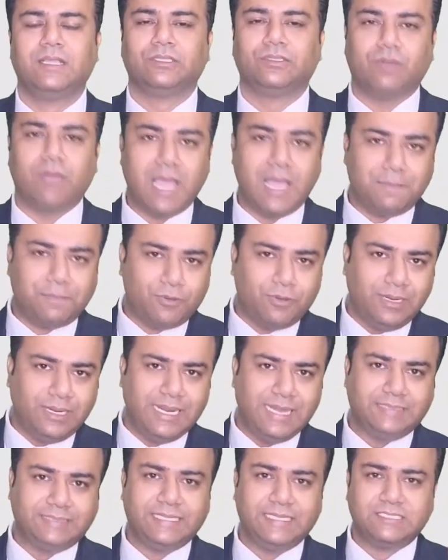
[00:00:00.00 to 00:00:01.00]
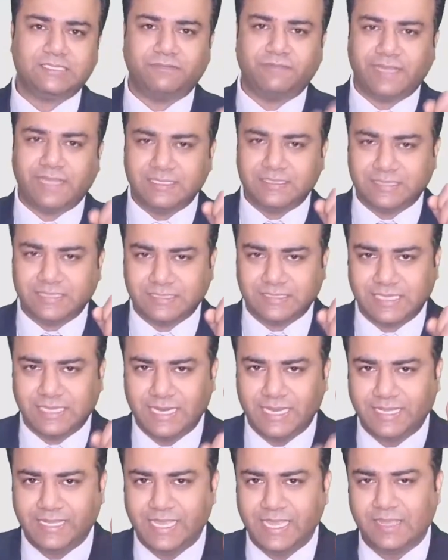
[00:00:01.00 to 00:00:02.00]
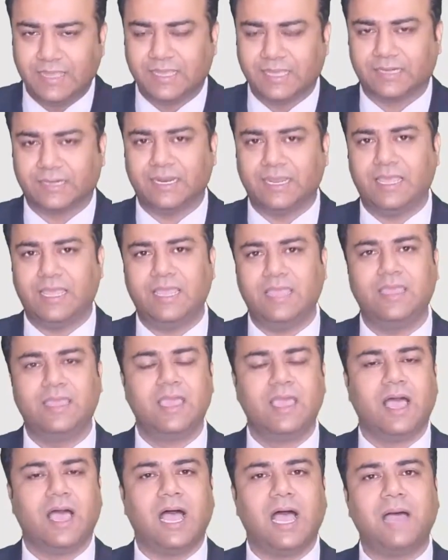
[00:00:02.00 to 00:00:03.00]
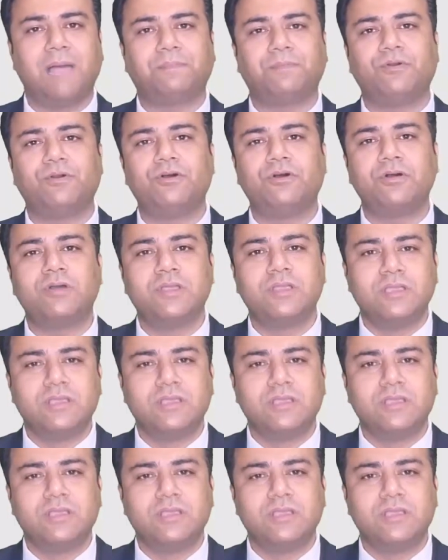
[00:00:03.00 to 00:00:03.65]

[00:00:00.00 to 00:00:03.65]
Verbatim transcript: तो आपको लेटेस्ट वैकेंसीज के लिए क्या करना है आपको